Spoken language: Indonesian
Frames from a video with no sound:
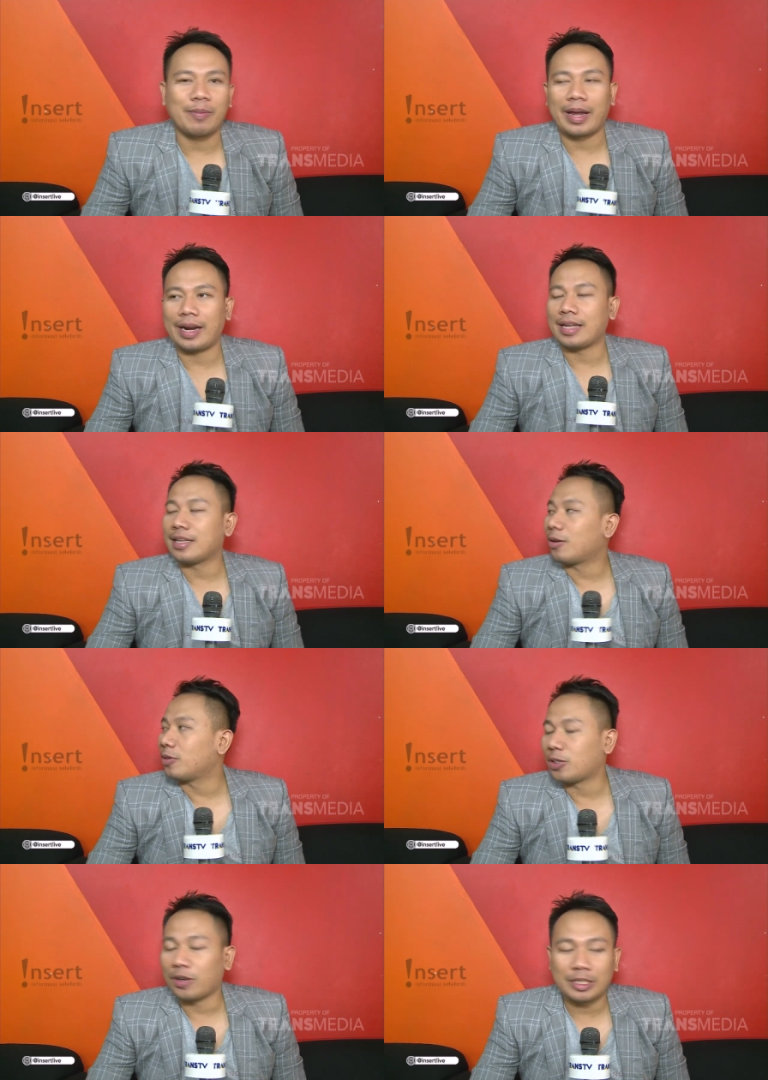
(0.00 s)
aja aku
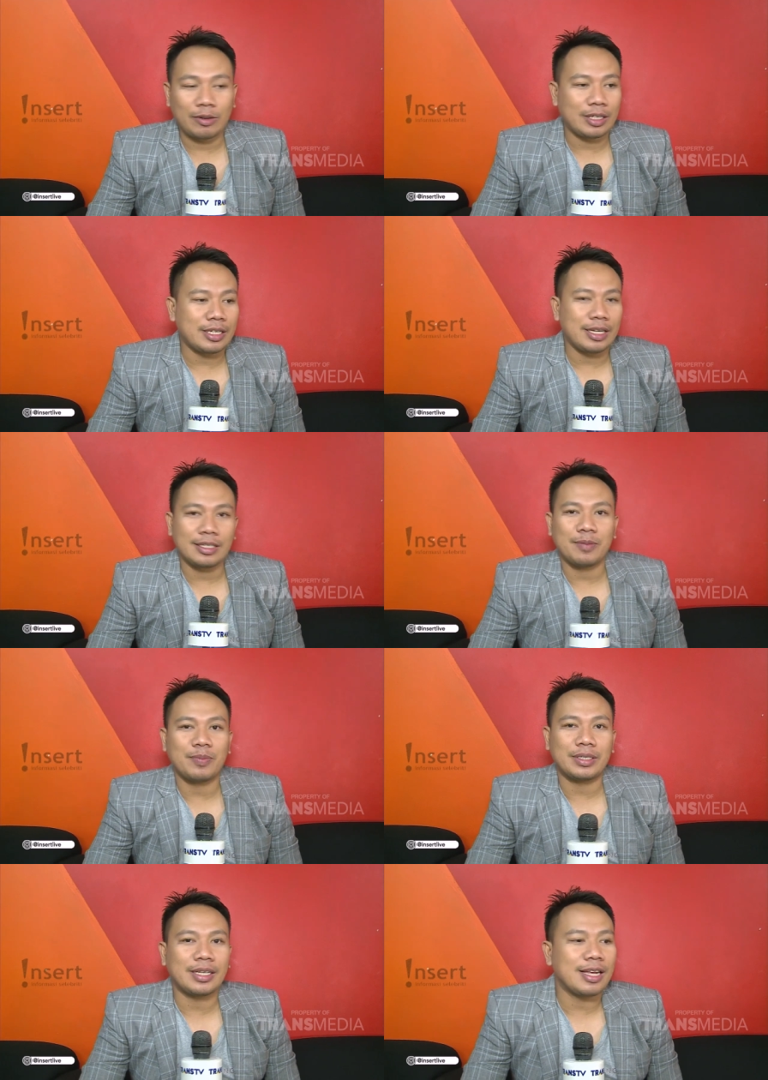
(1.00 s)
dicoret-coret jadi si bis
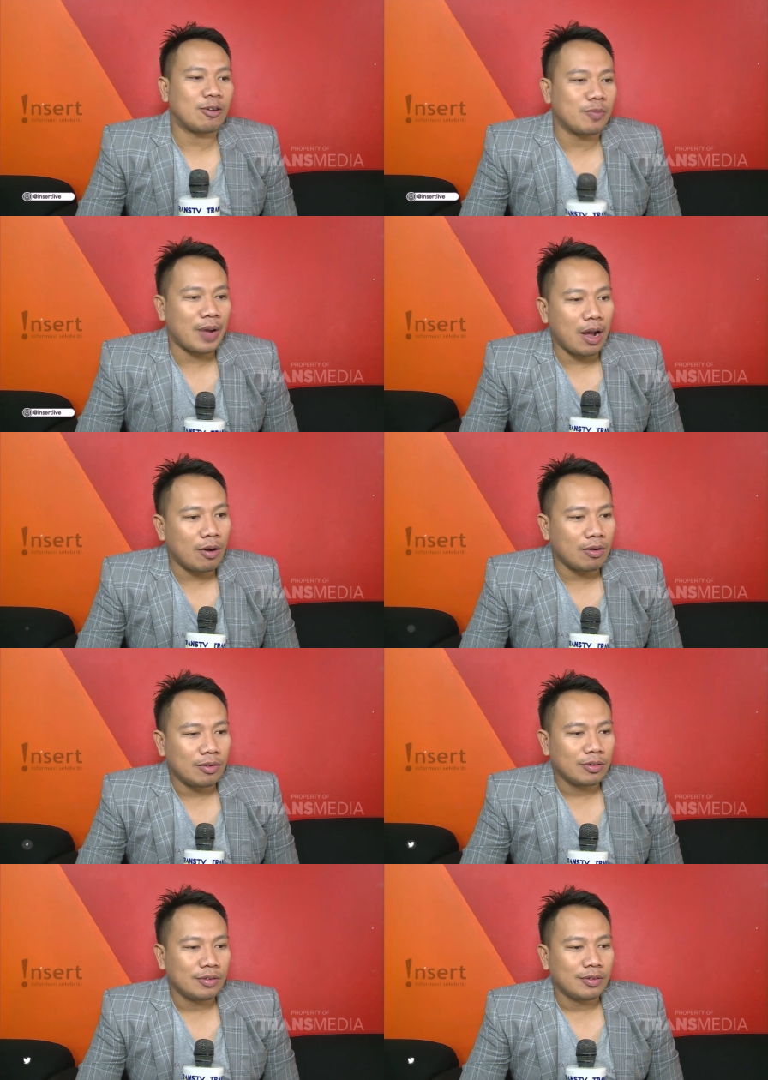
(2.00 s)
aja aku mau
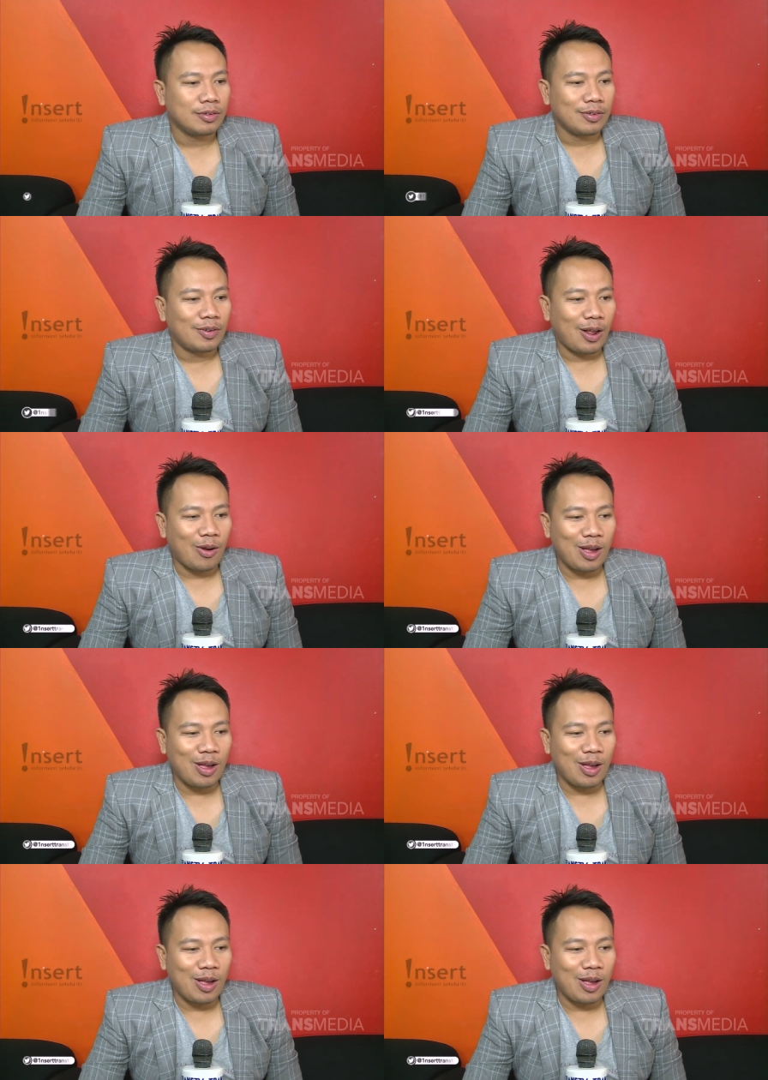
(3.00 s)
kalau aku